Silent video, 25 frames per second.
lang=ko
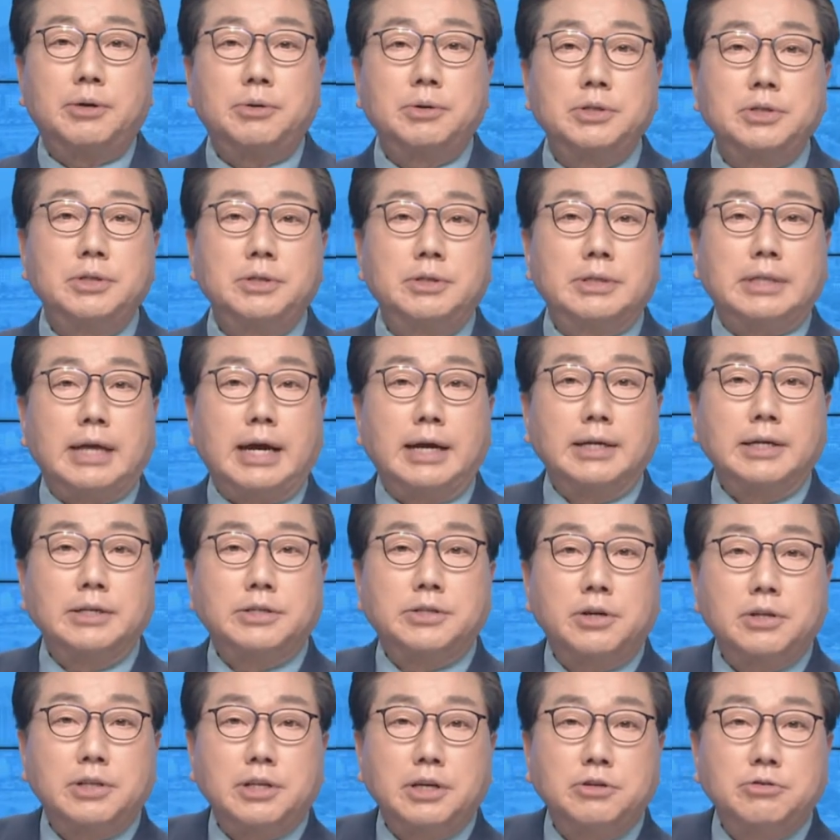나온 당이
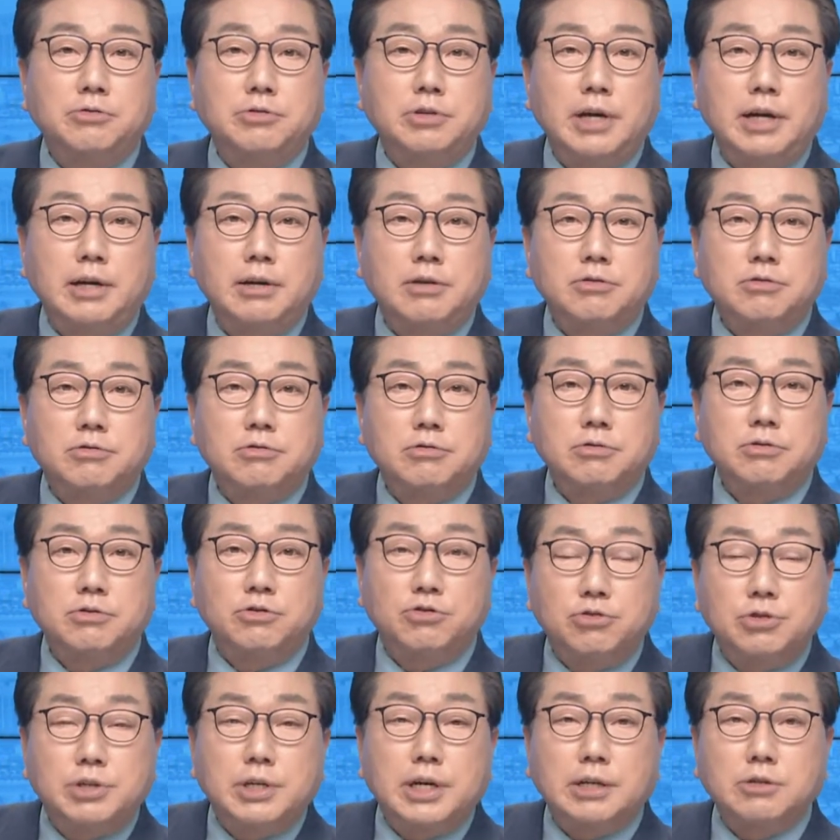절대 유리할,
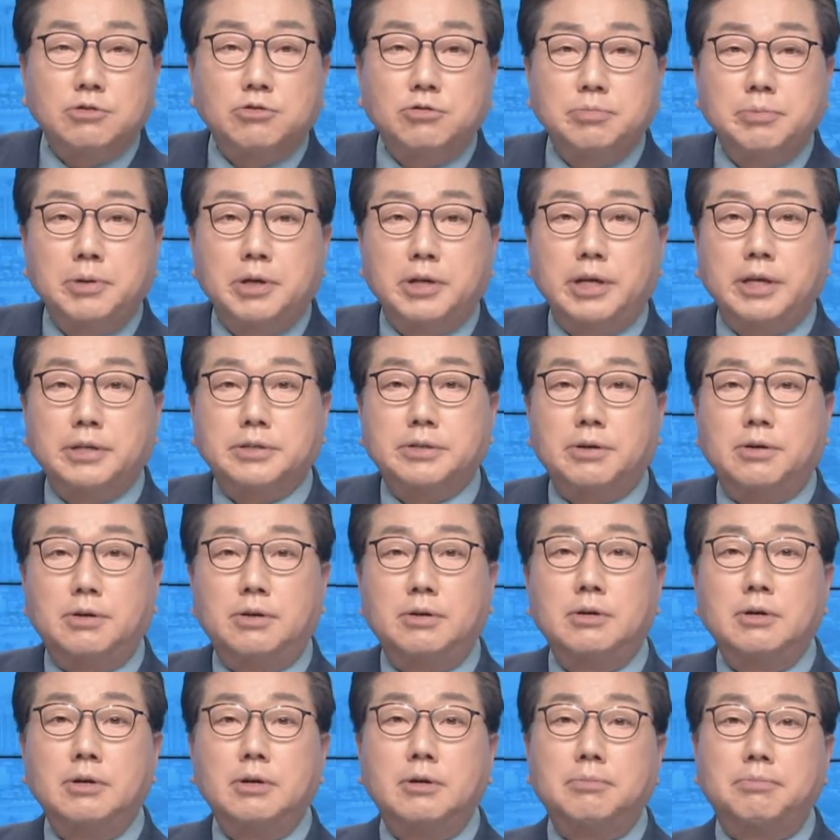유리한
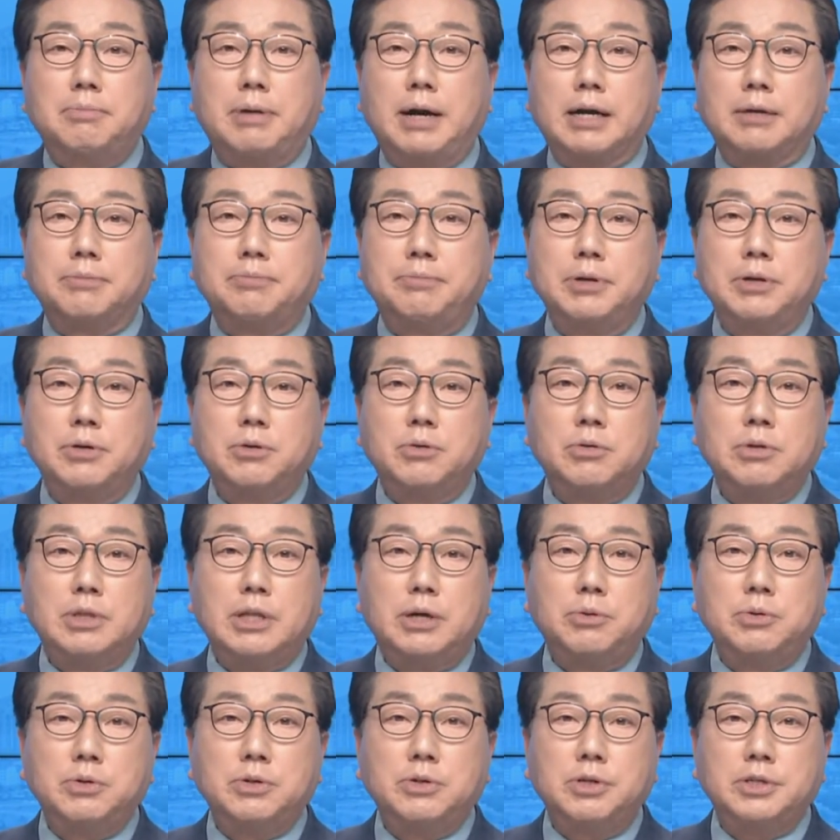국면에서 박빙으로
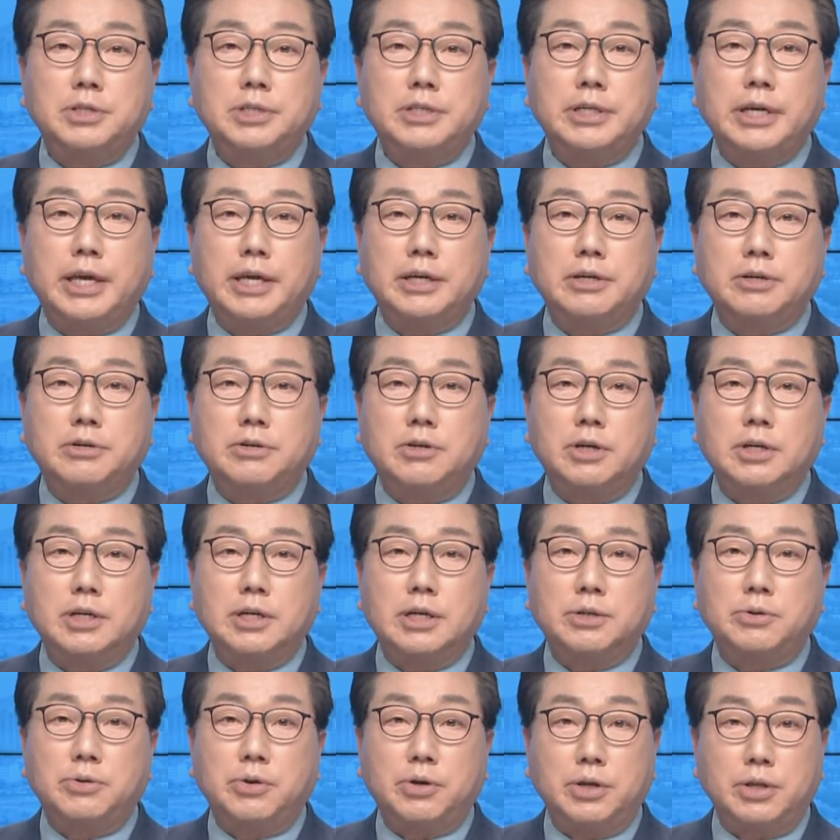나온 것이
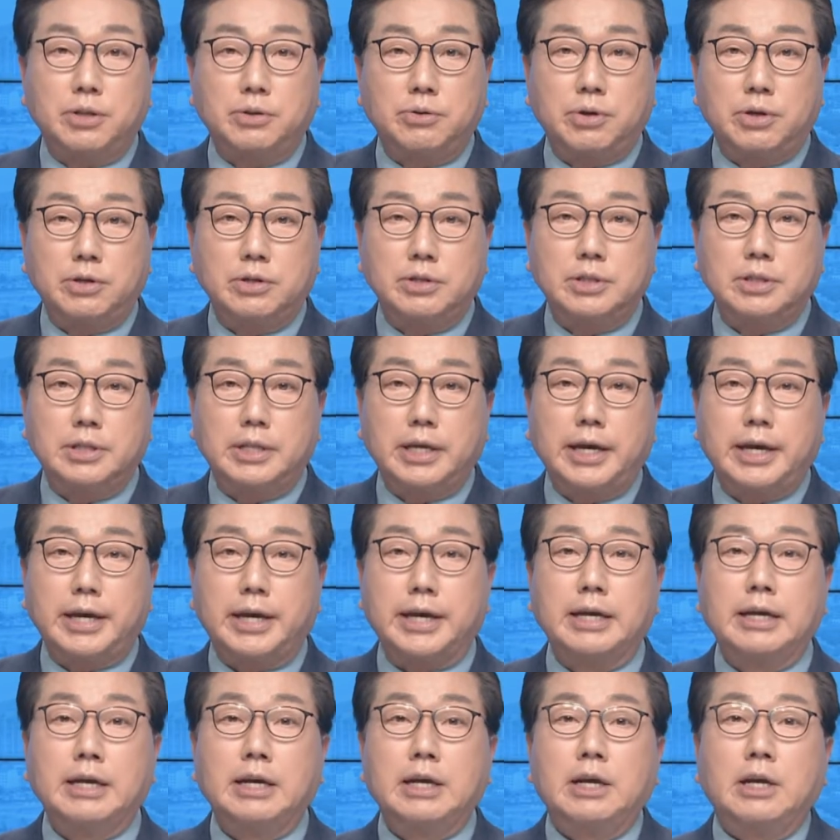얘기거리가 되긴
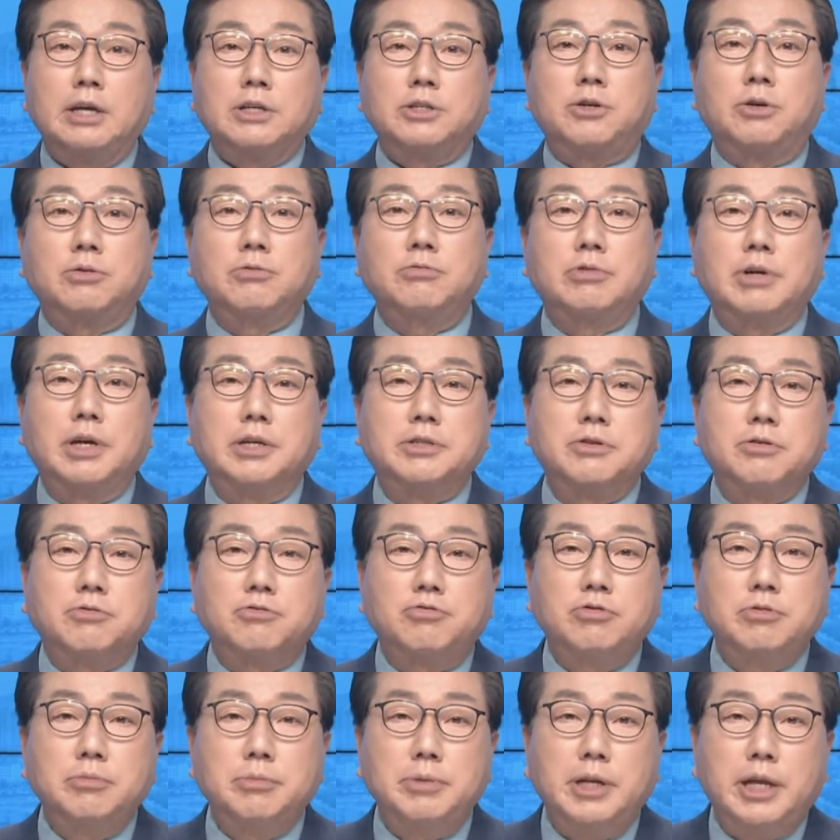되는데 전국에서
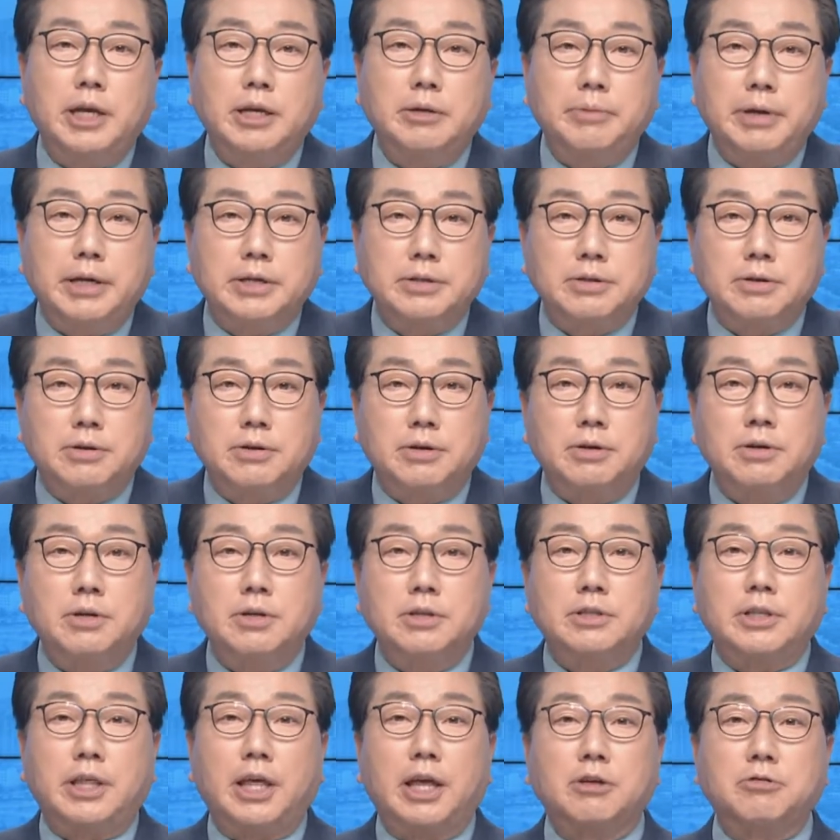국민의힘에서
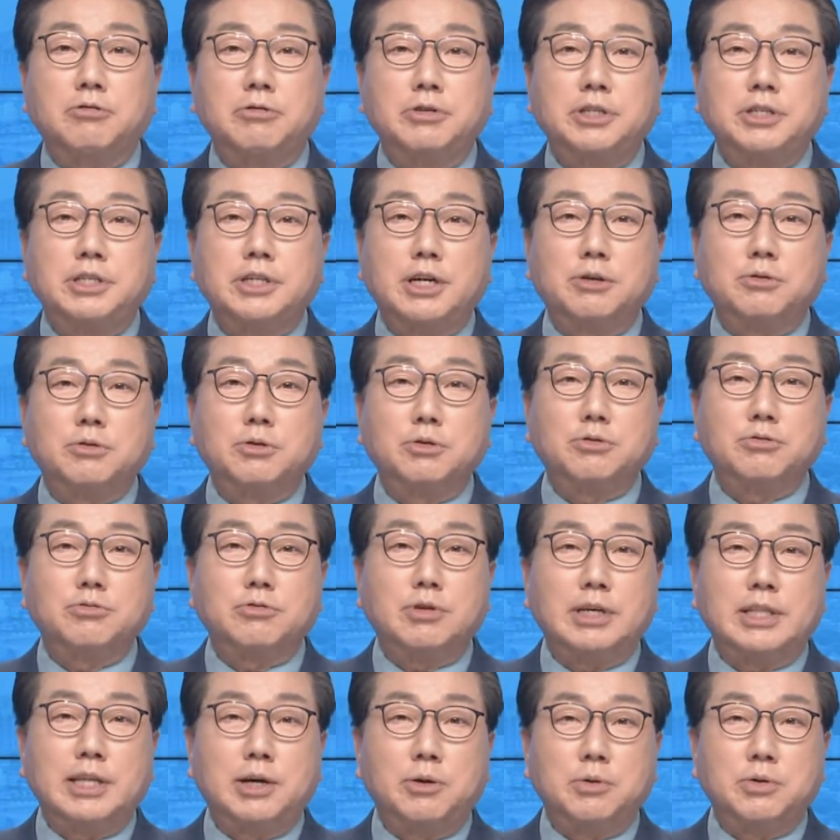대구시장으로
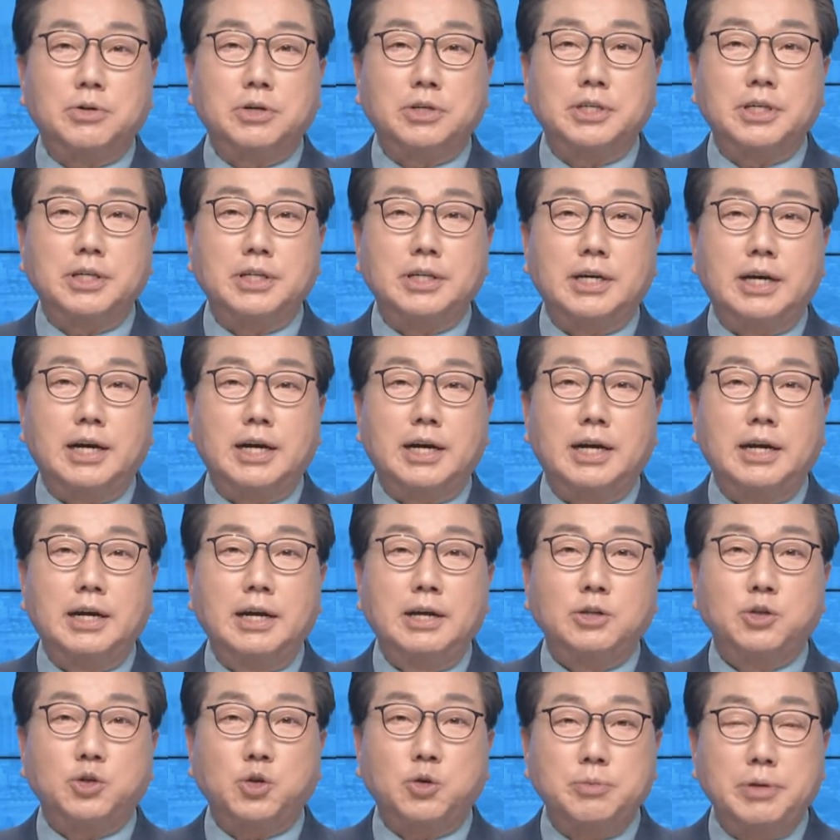누가 나올 것인가
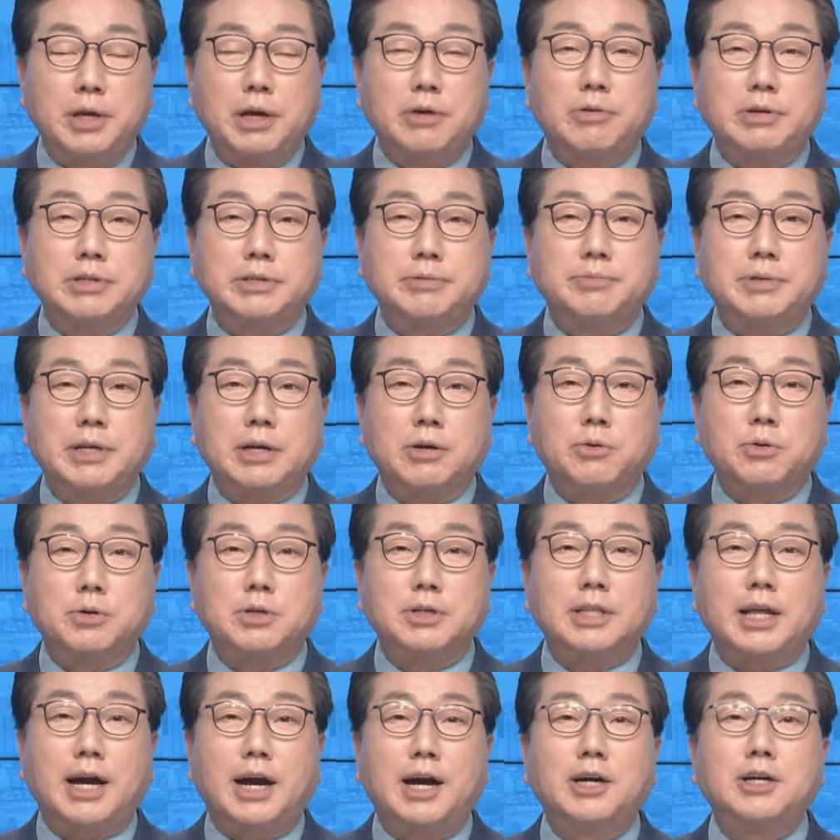초미의 관심사고
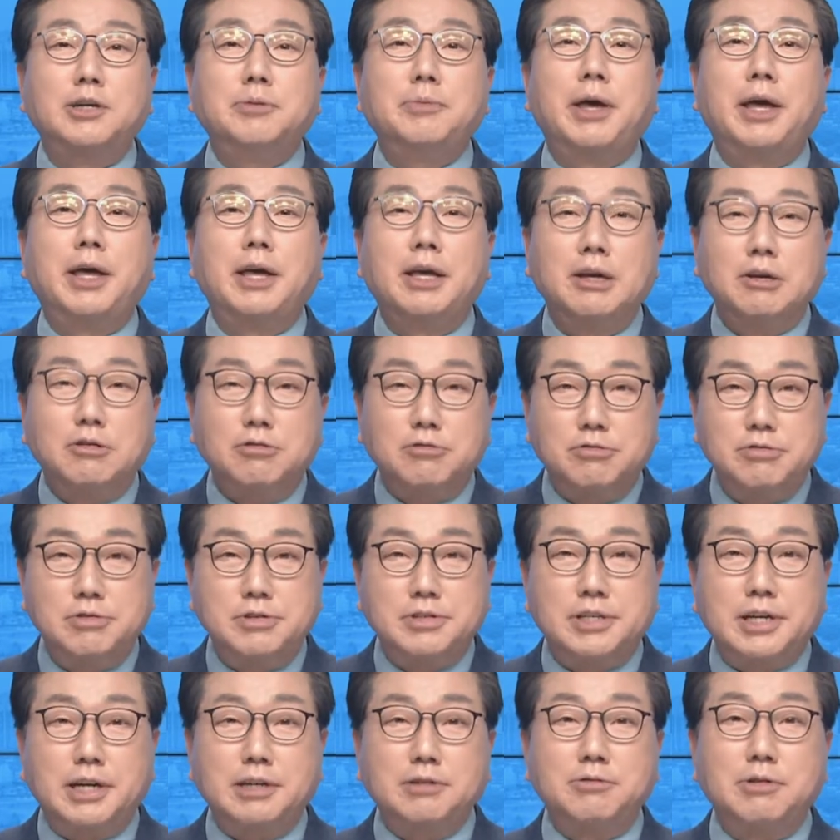그 다음에
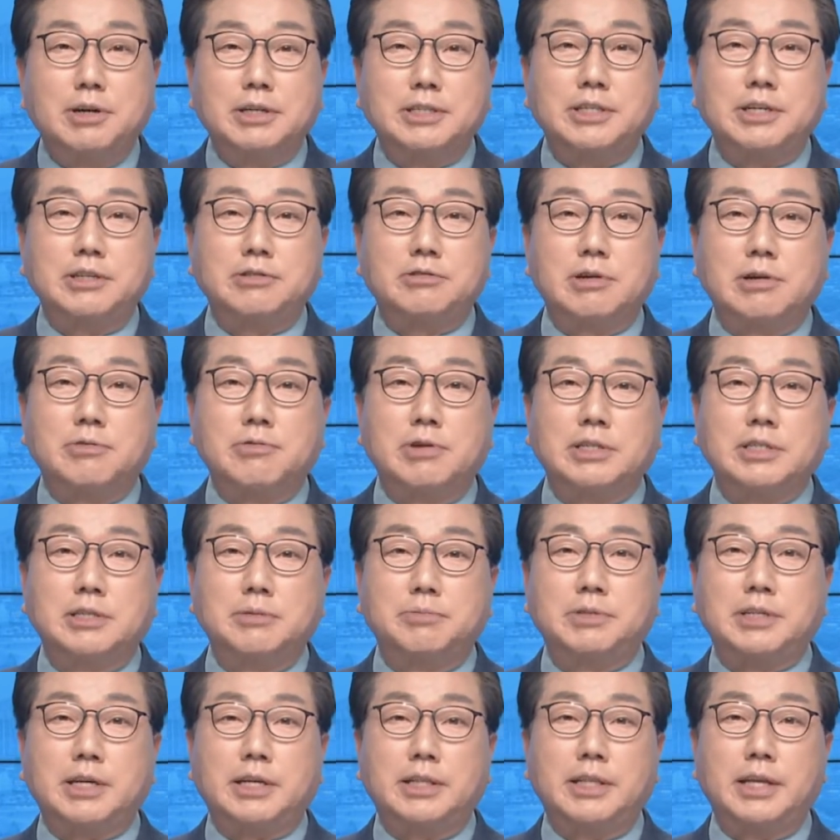울산과 제주가
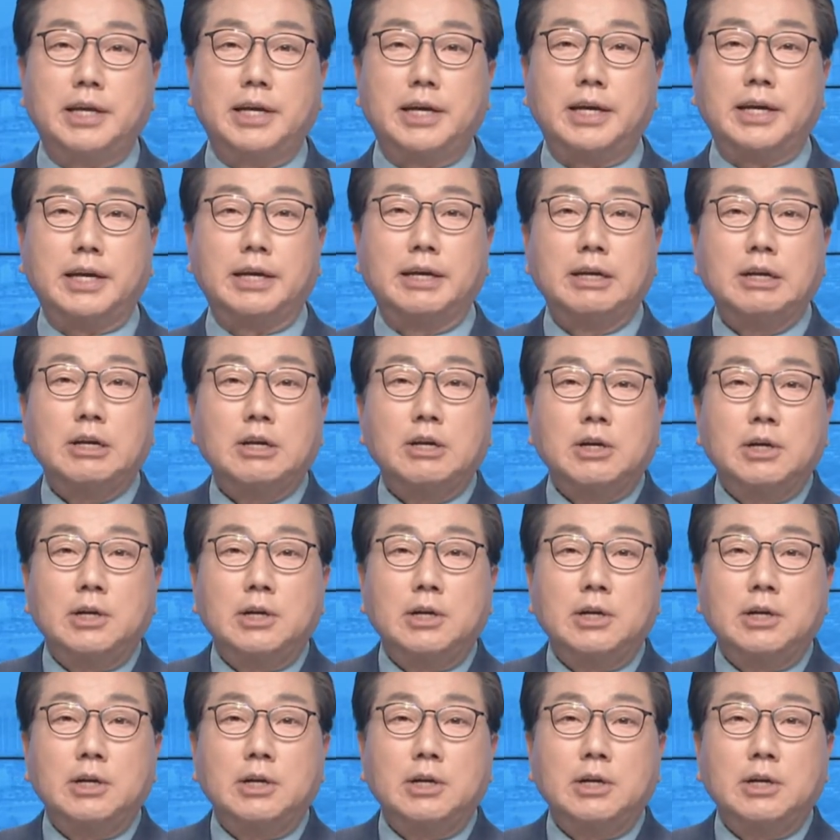관심사인데